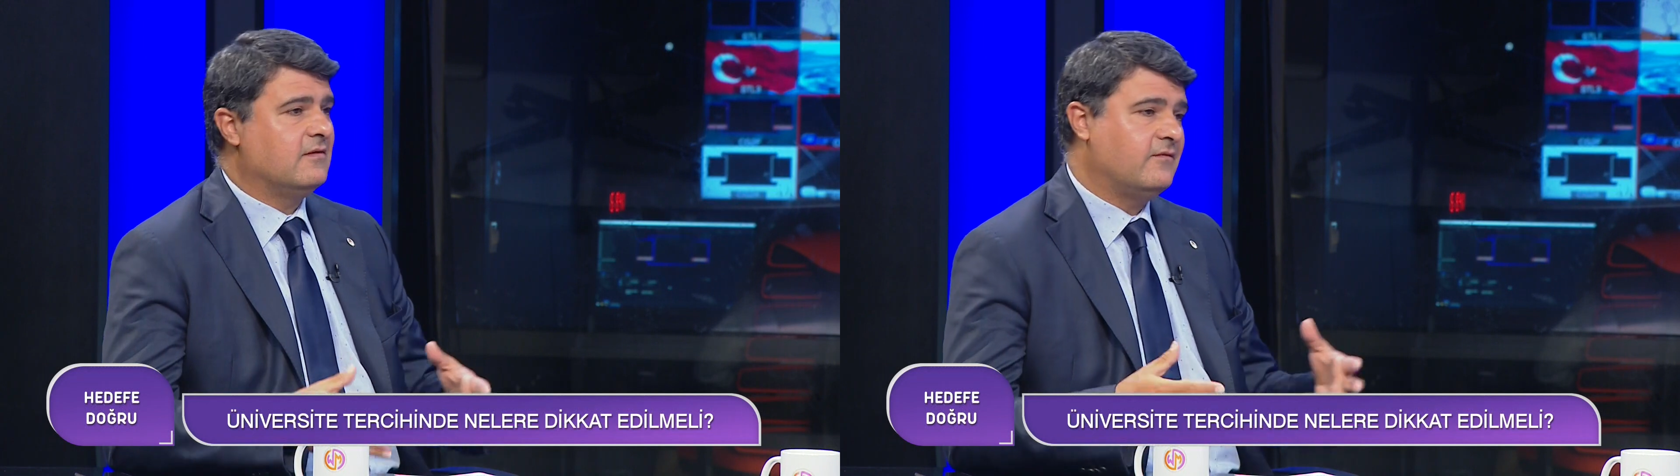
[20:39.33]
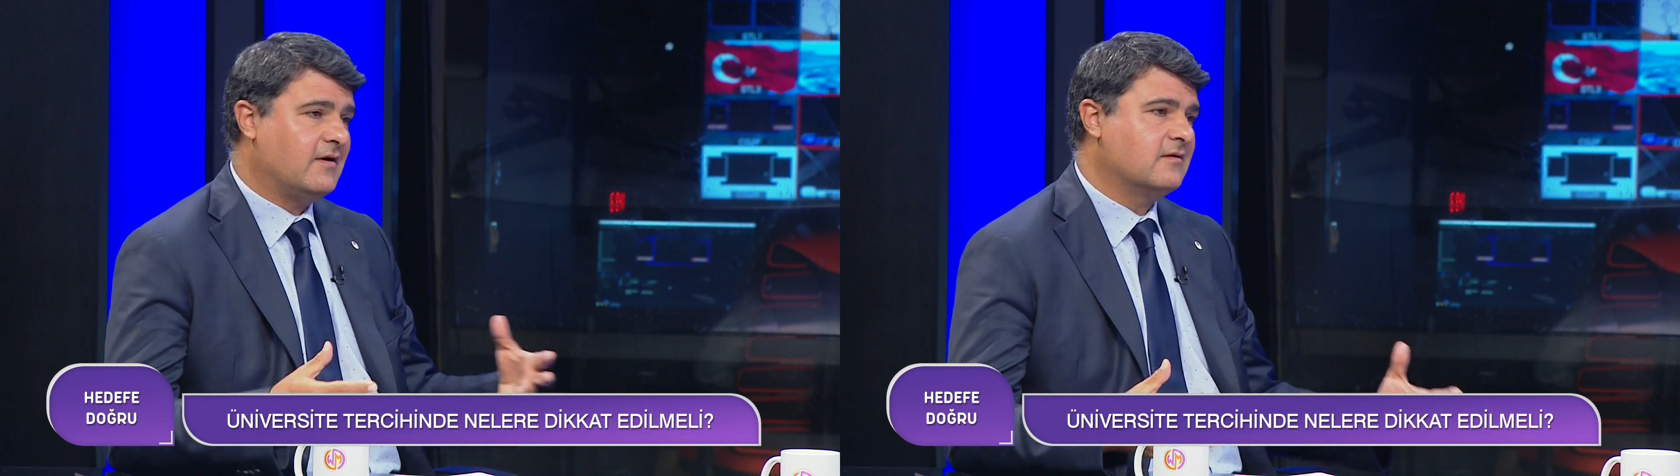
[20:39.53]

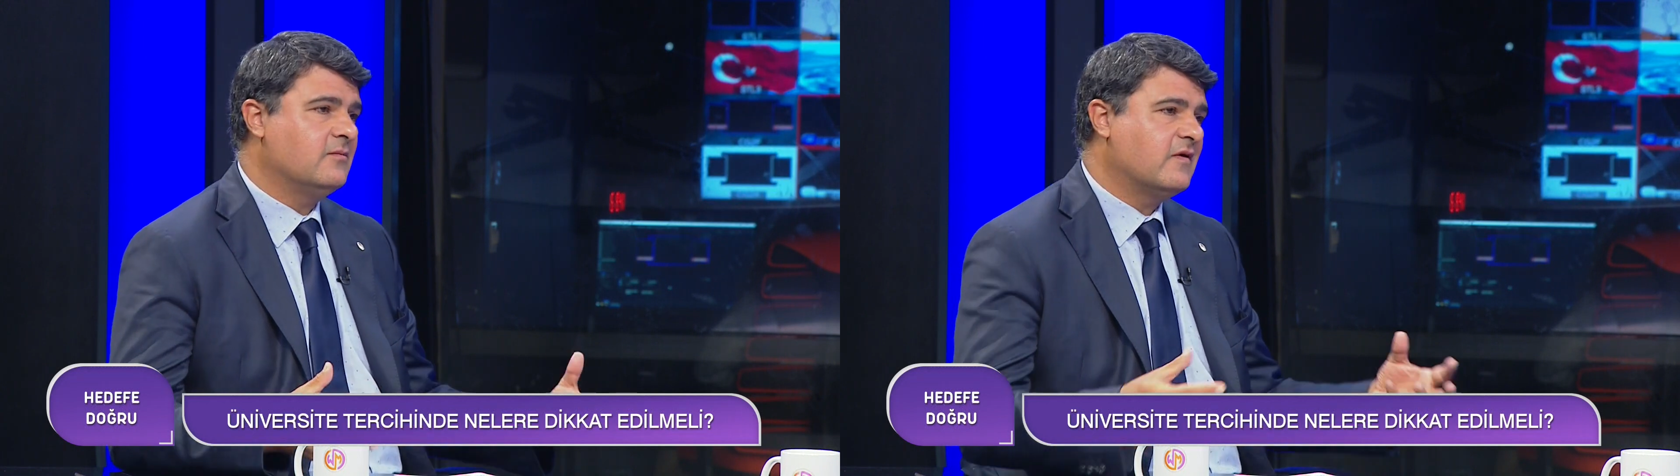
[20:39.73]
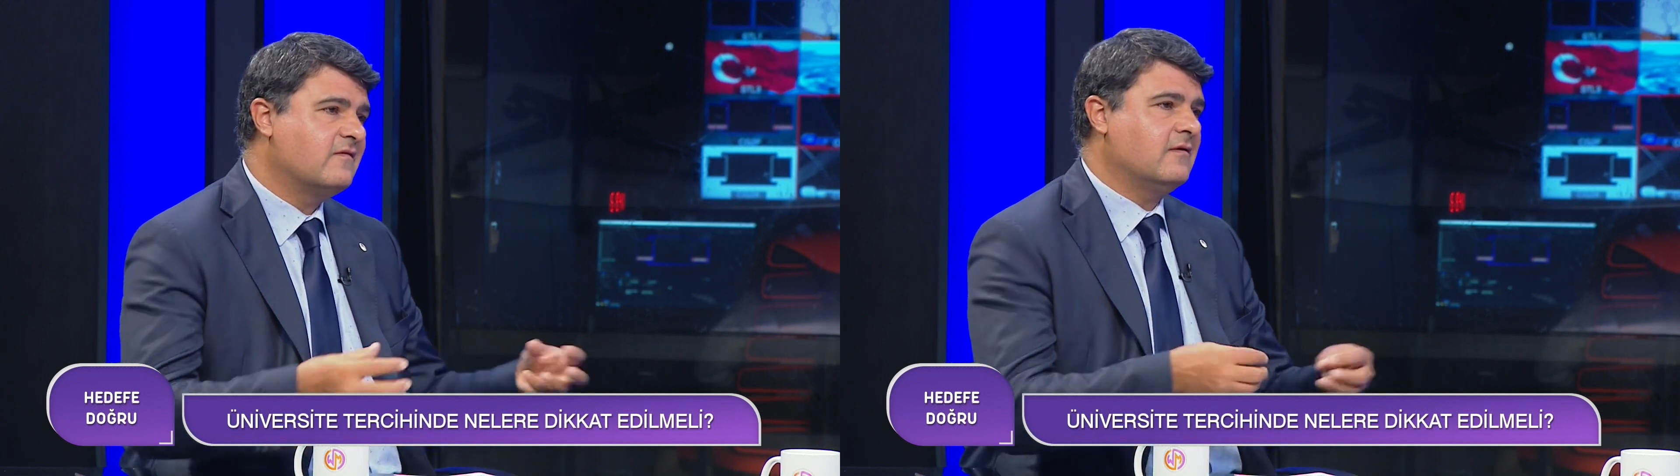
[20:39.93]
farklı
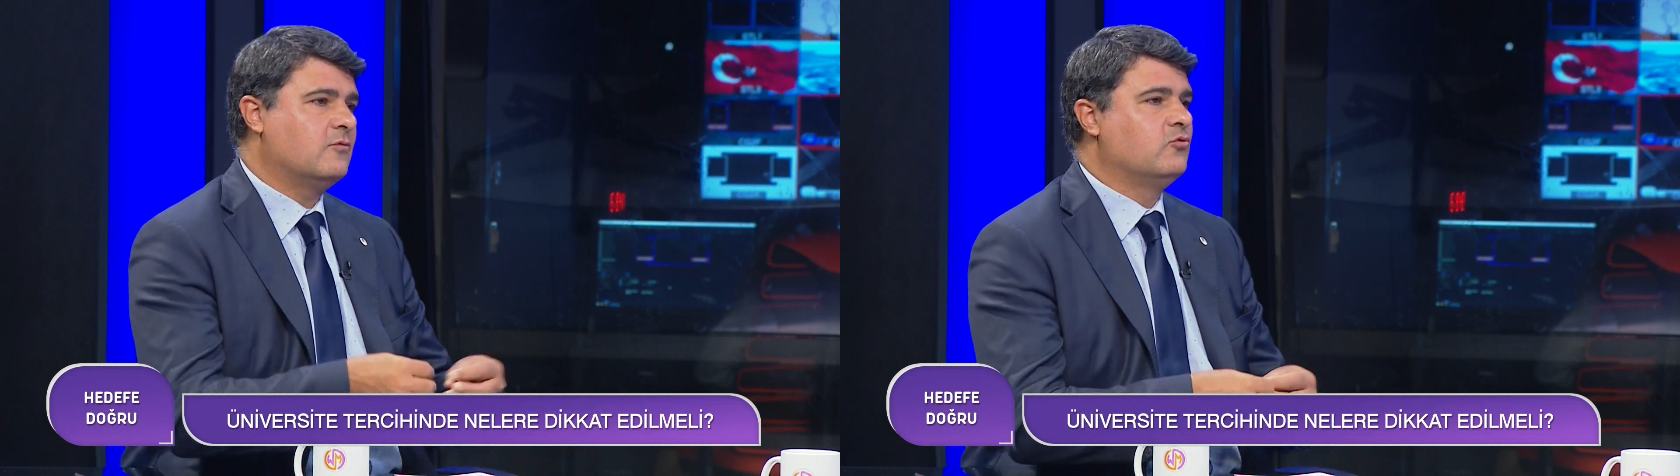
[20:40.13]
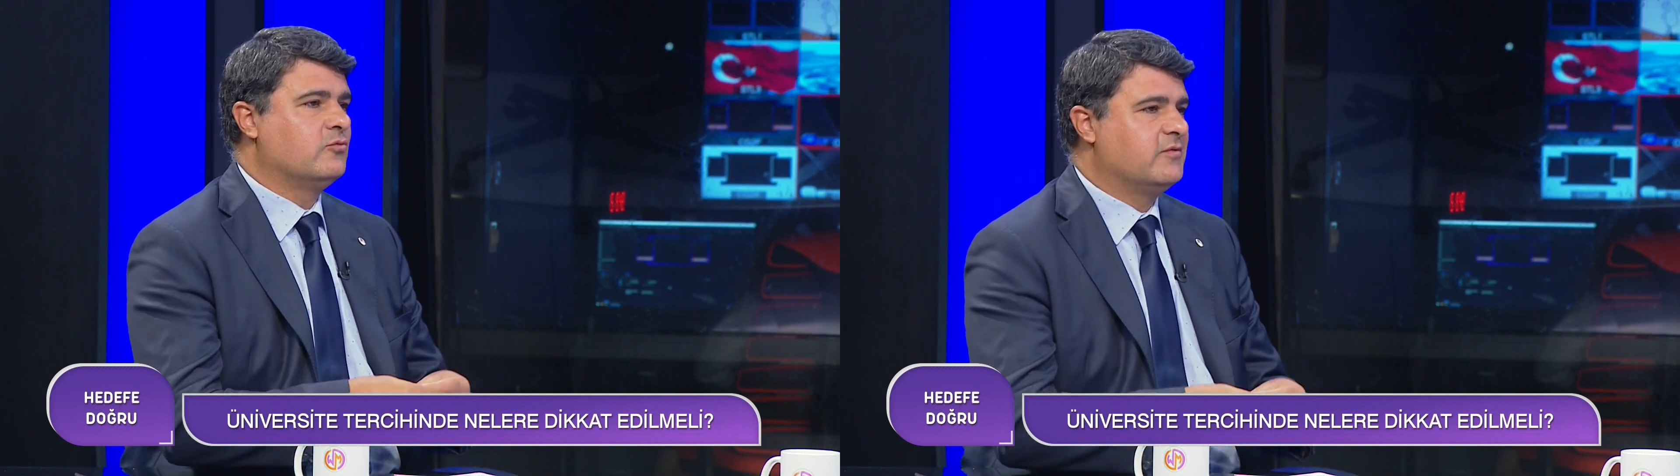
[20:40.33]

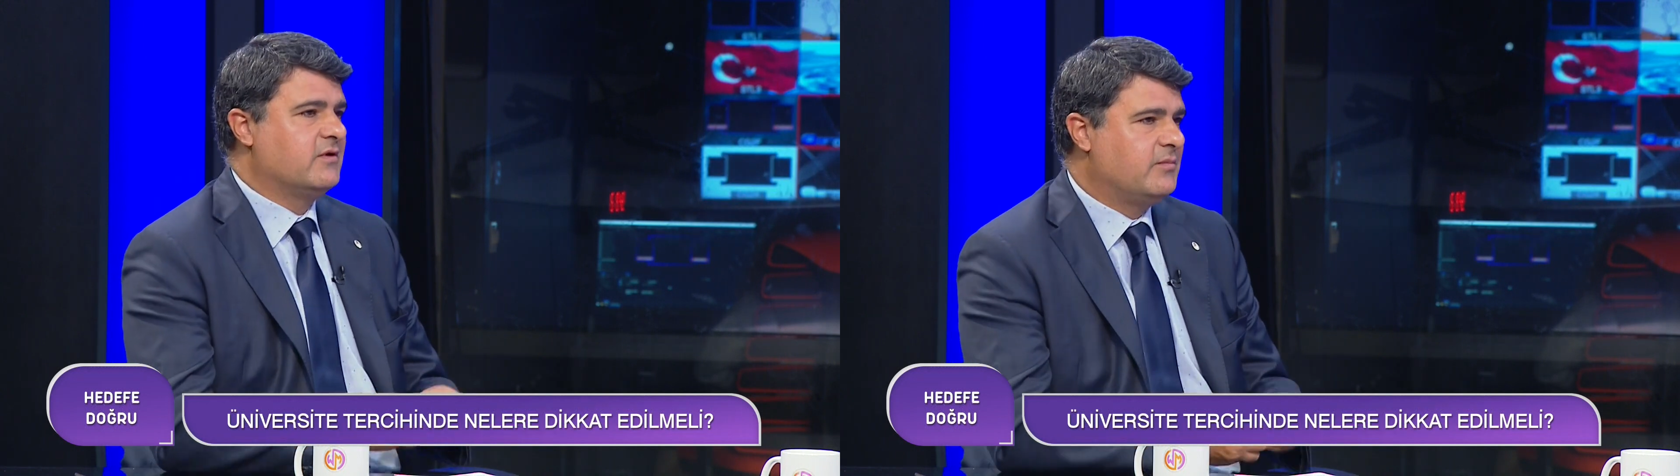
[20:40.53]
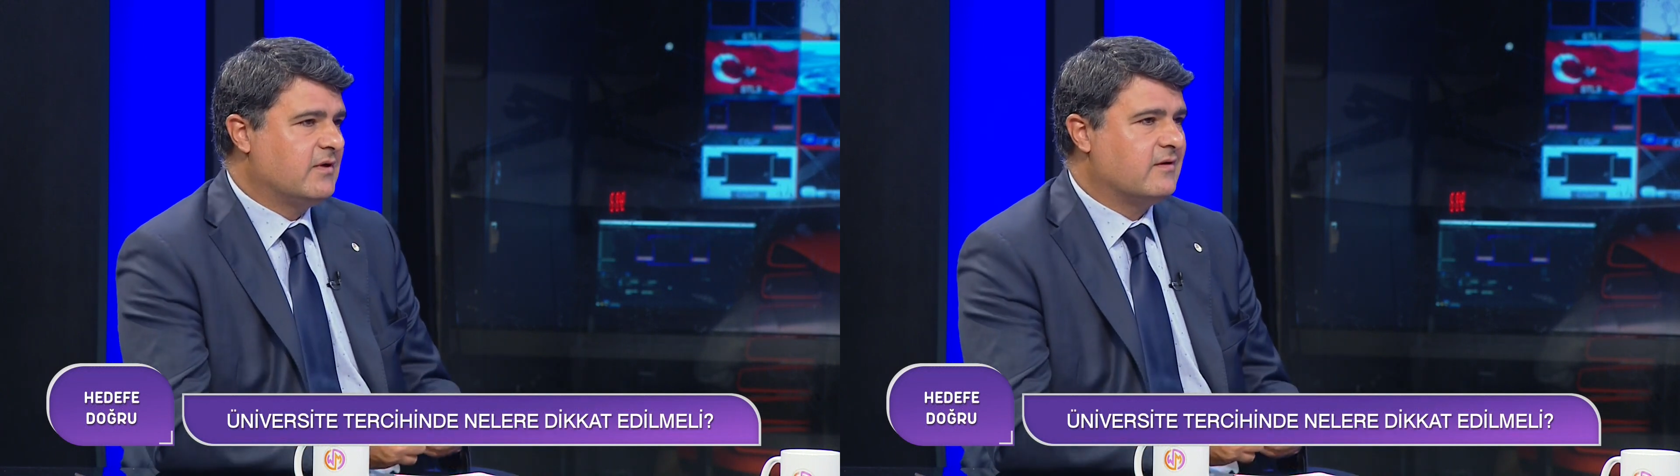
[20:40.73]
meslek
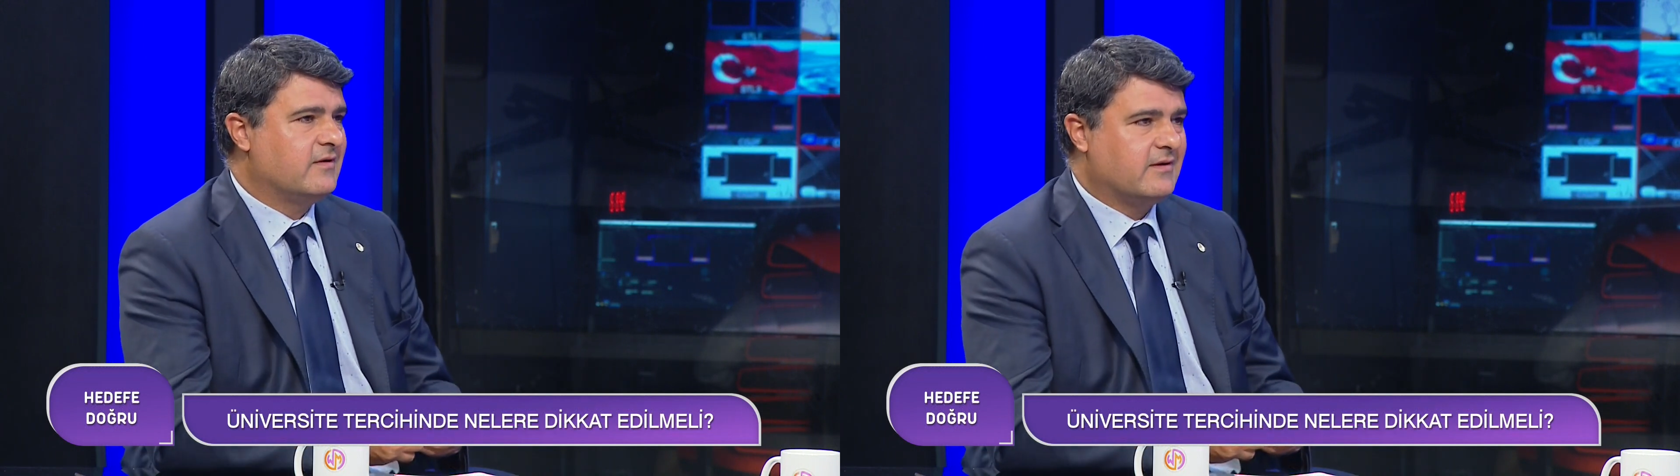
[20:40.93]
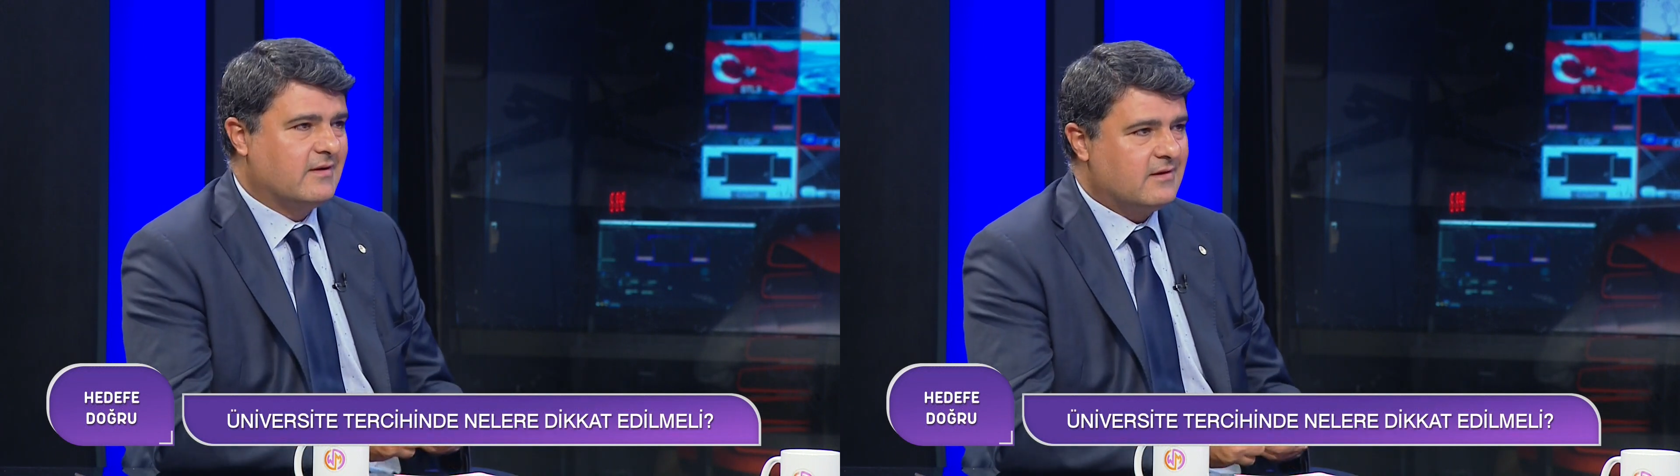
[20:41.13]
grupları bir
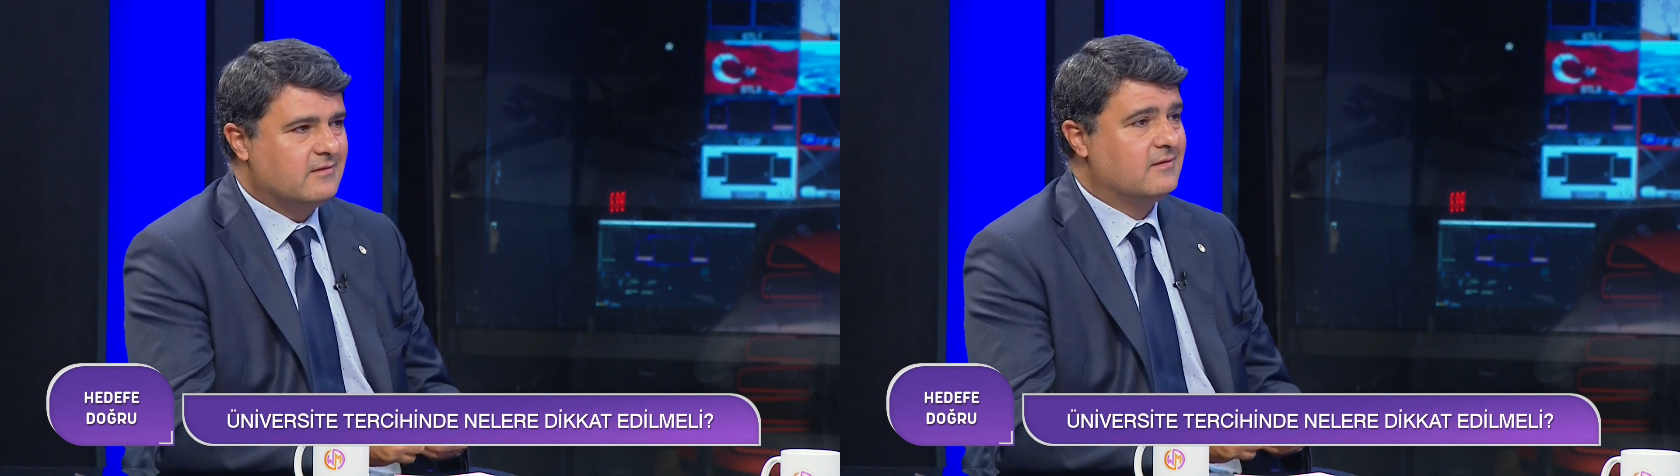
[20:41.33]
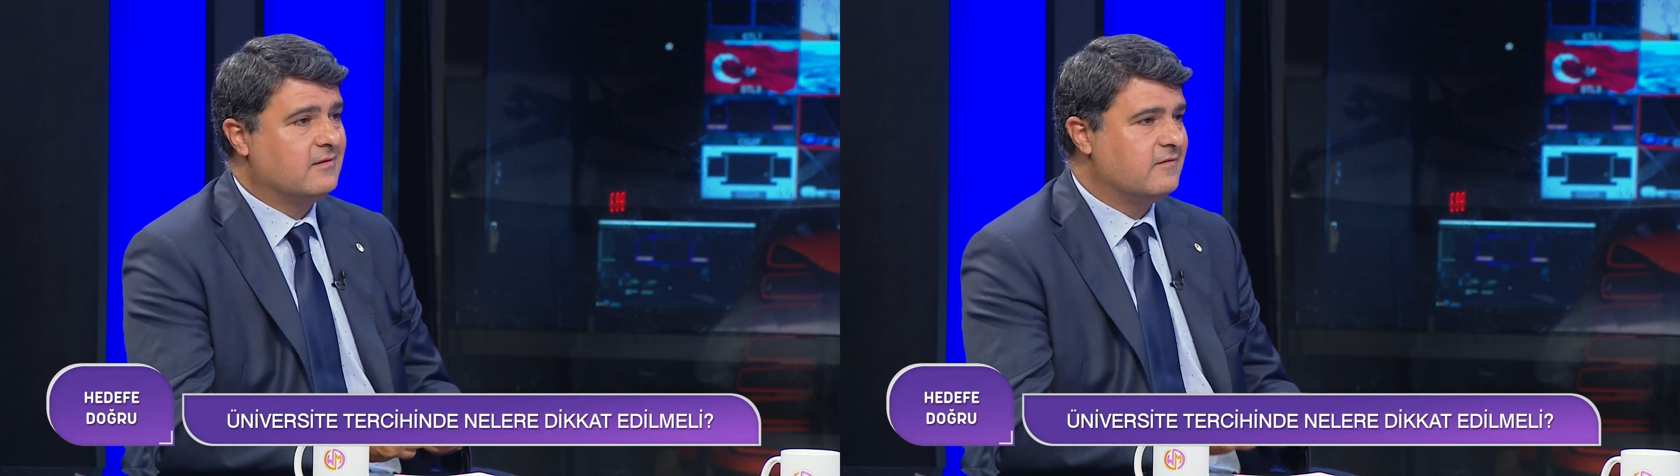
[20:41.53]
araya
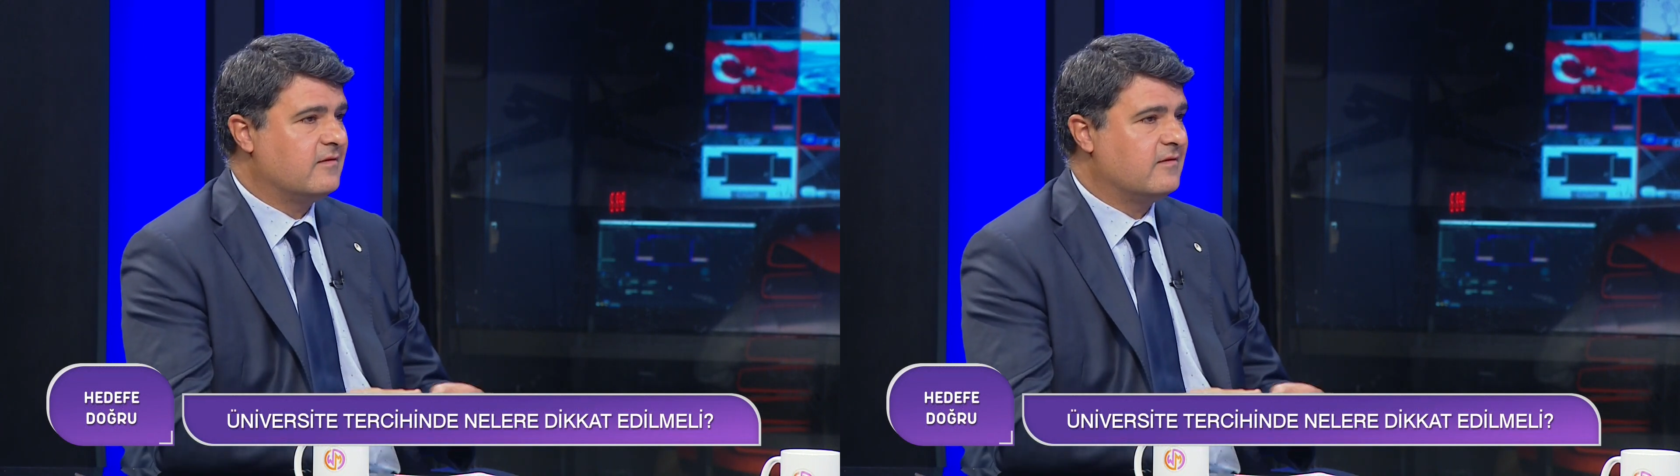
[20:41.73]
geldikleri